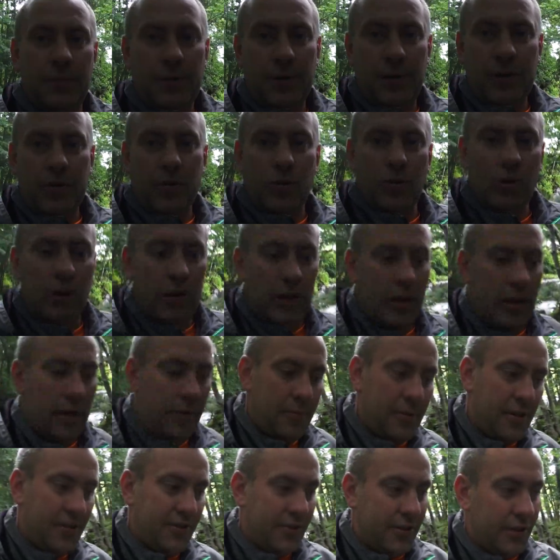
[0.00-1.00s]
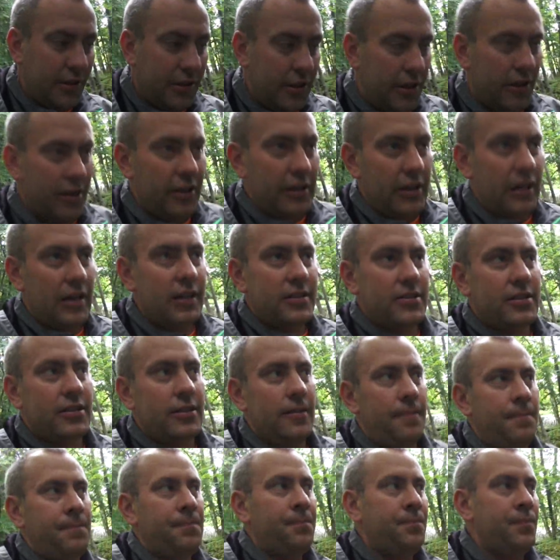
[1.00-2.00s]
прикольное место для
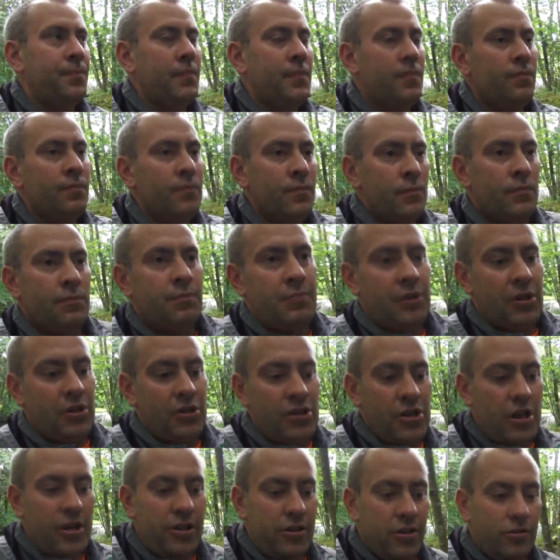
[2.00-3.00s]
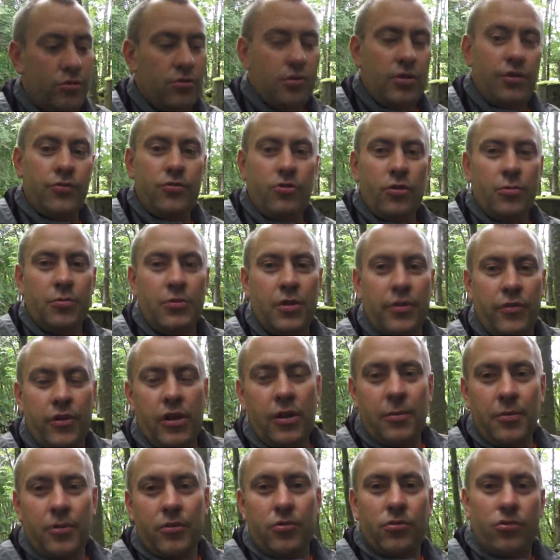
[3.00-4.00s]
релакса. Приезжайте сюда в темное
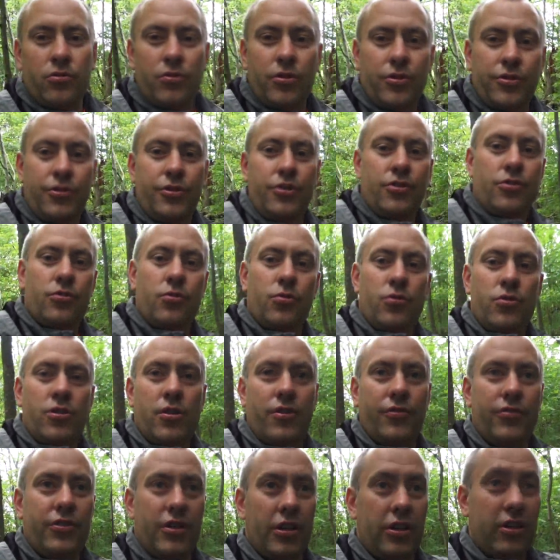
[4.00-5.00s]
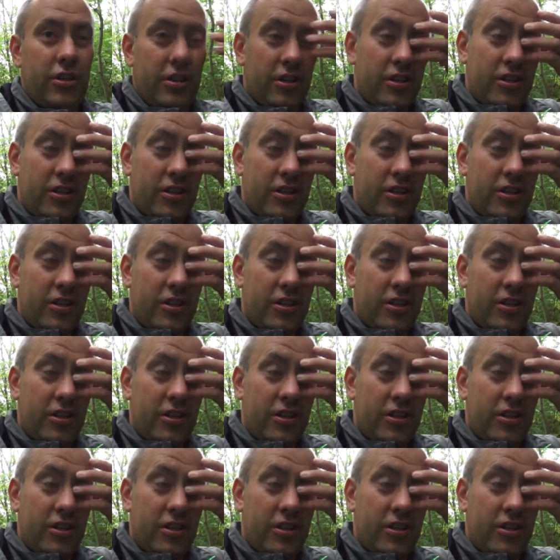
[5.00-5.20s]
время суток, здесь куча всяких